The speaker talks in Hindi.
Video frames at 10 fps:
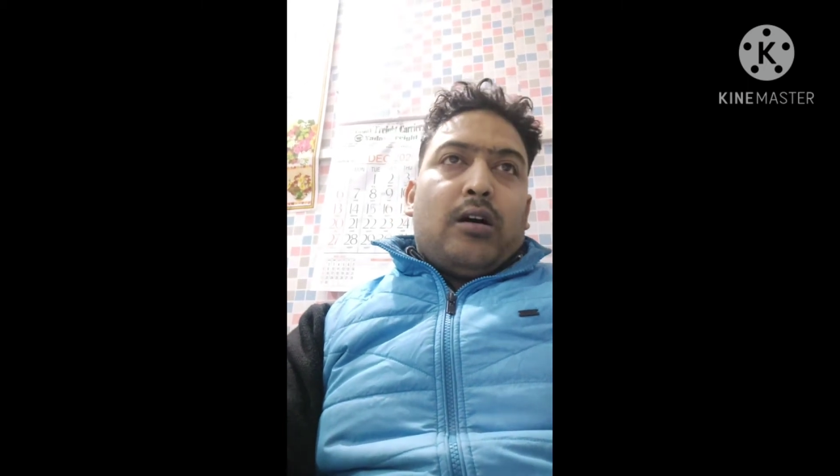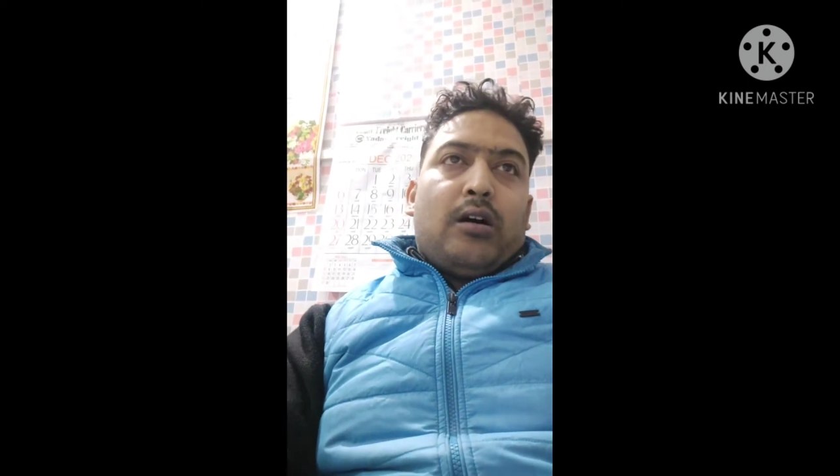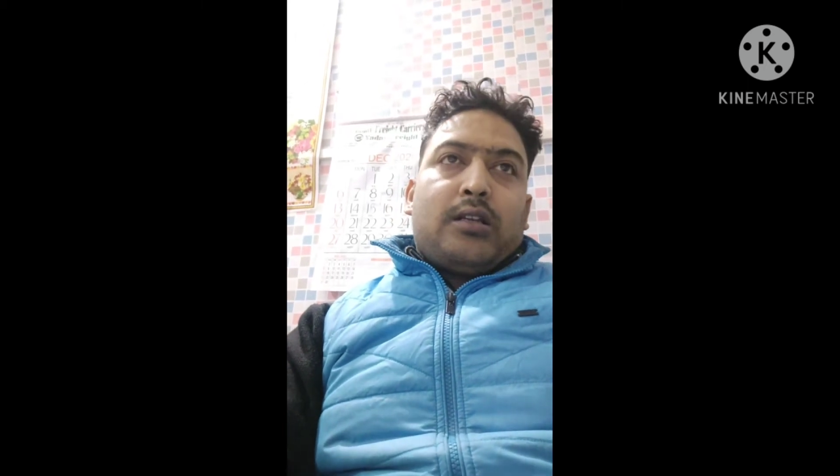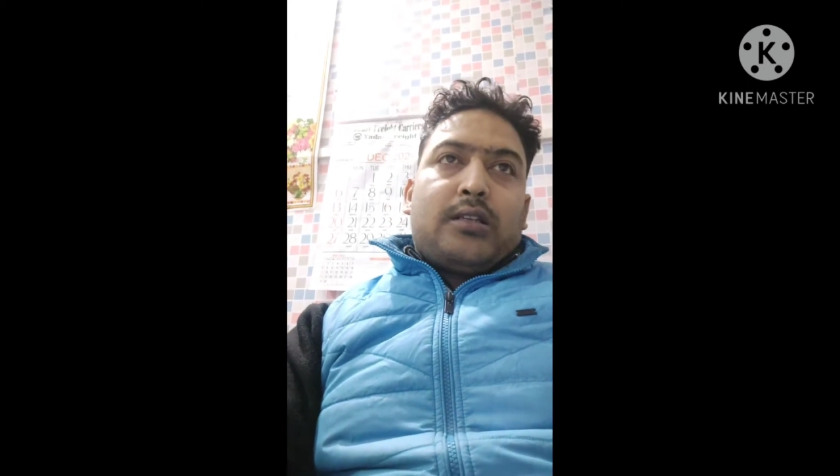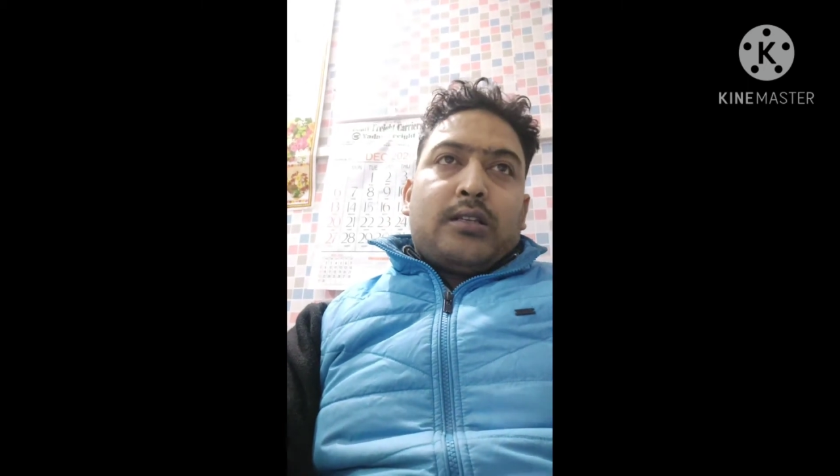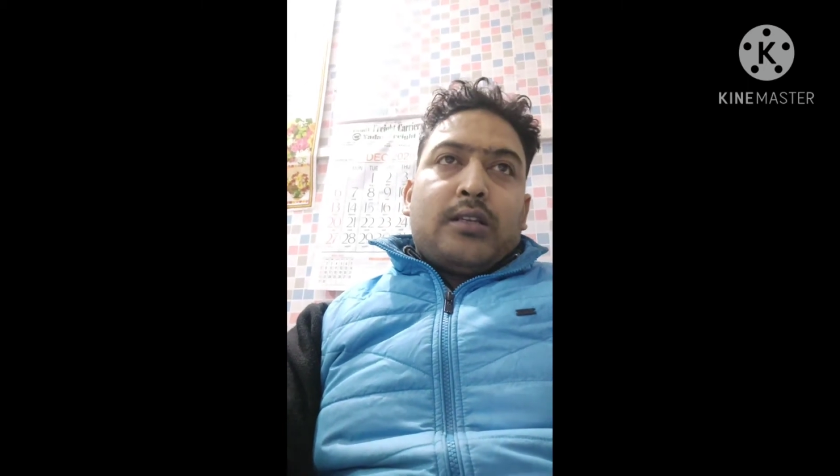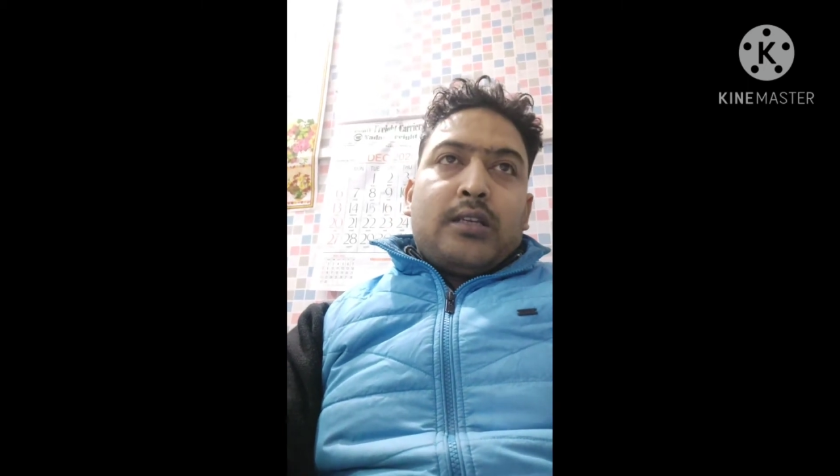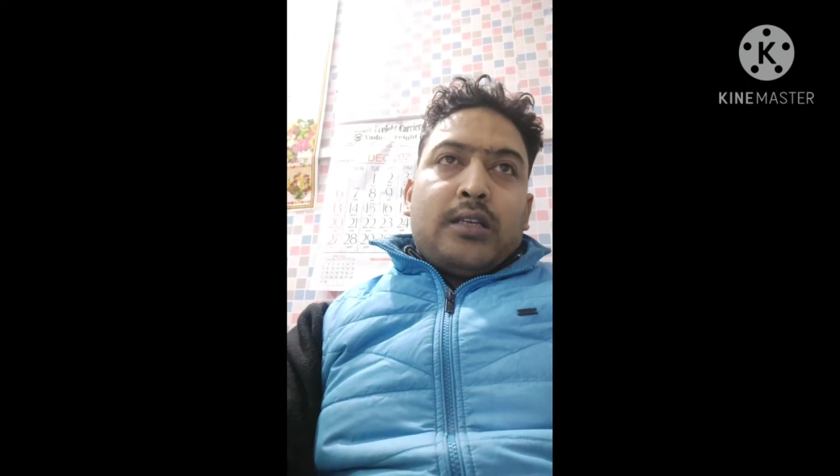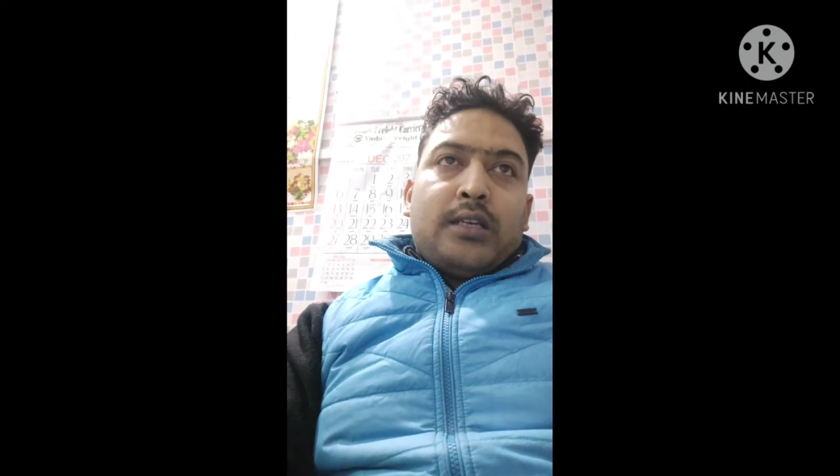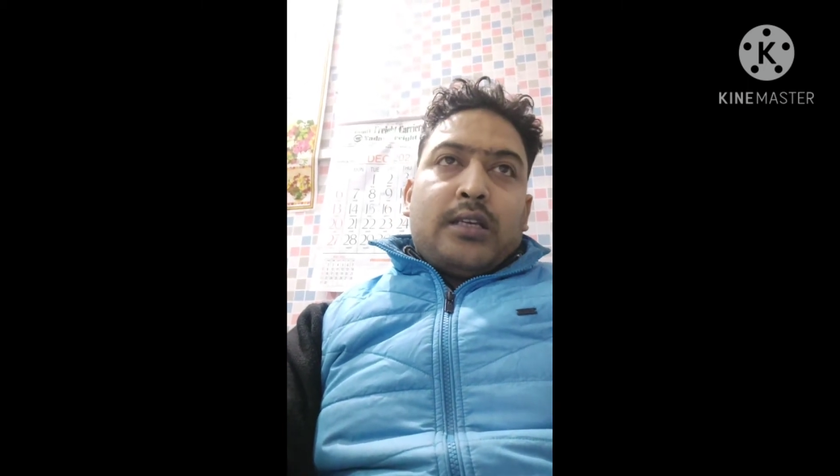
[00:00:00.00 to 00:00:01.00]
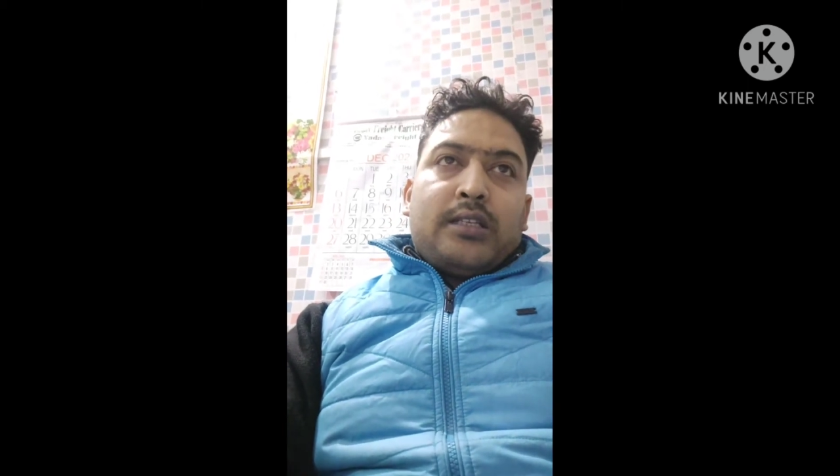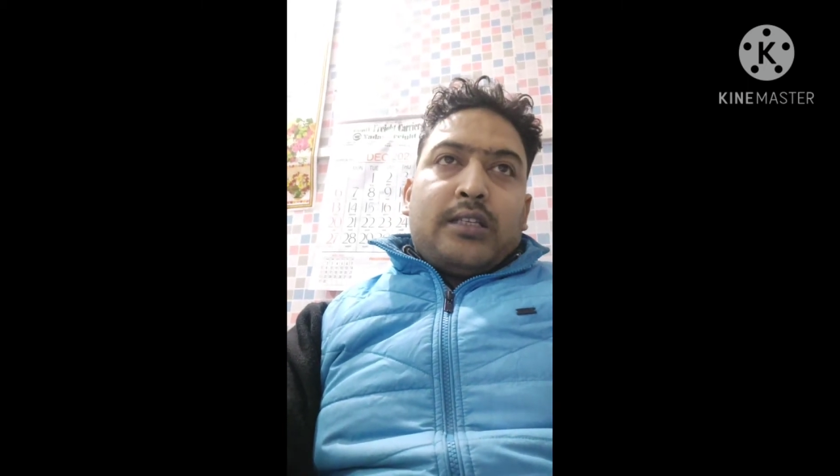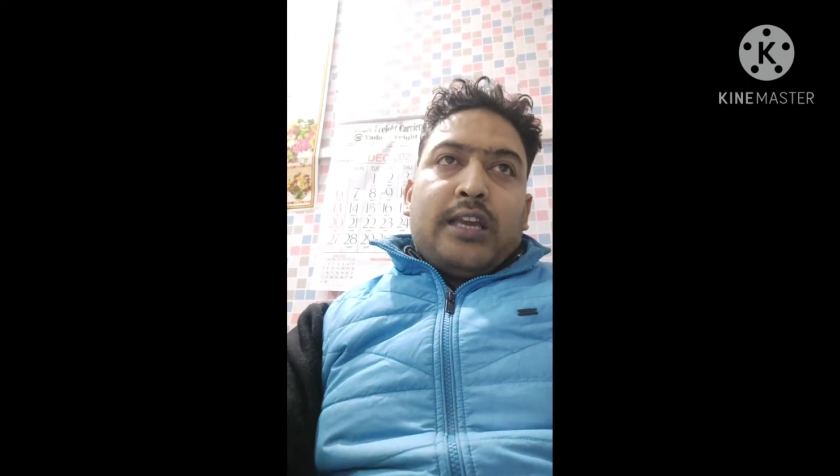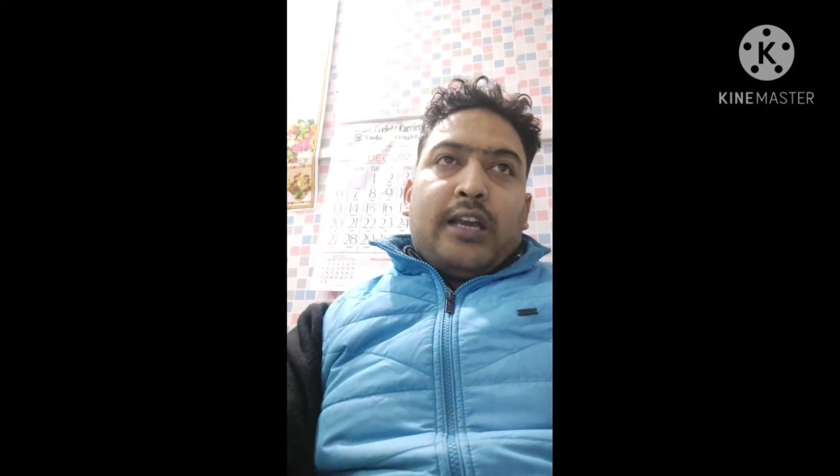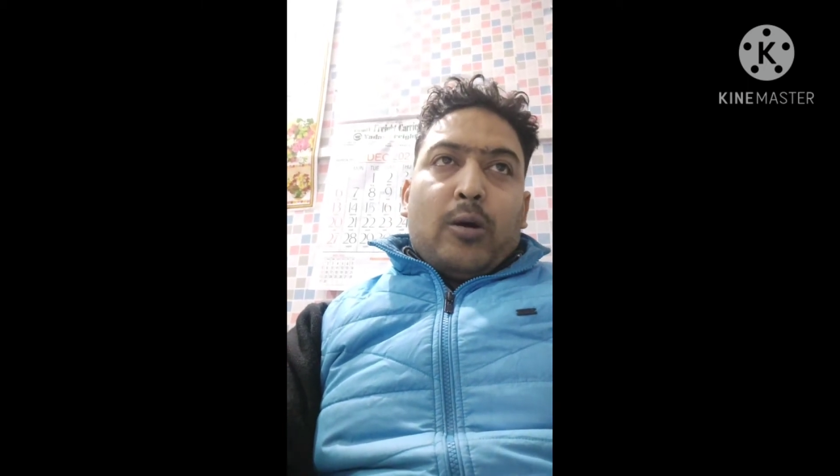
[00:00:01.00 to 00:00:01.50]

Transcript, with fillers: और ये